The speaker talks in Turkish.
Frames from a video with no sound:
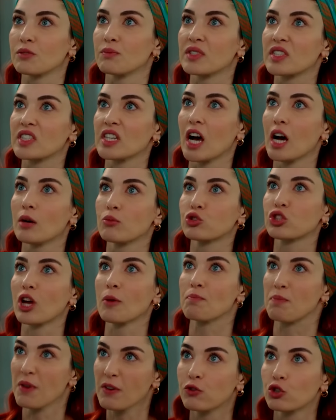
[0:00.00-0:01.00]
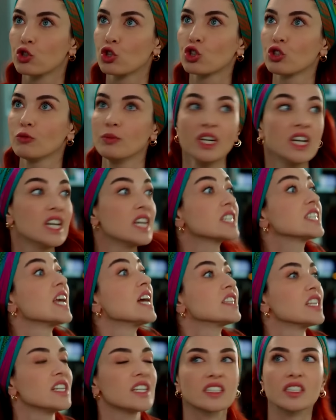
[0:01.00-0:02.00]
Şimdi sağa buradan bir vururum.
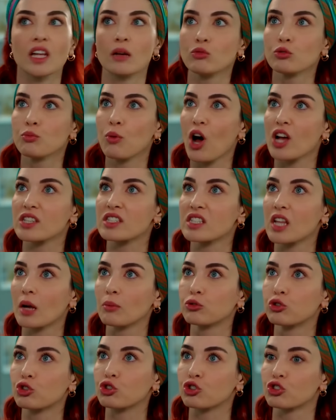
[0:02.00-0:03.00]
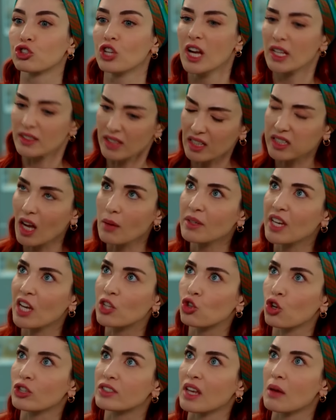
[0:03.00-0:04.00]
Kendini İstanbul Boğazı'nda bulursun. Dalga mı
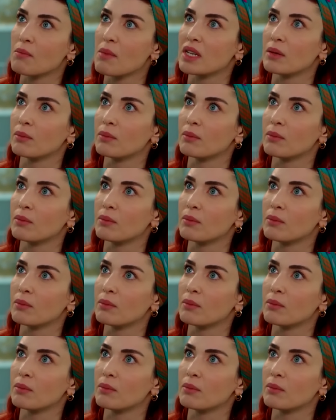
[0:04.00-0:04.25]
geçiyorsun sen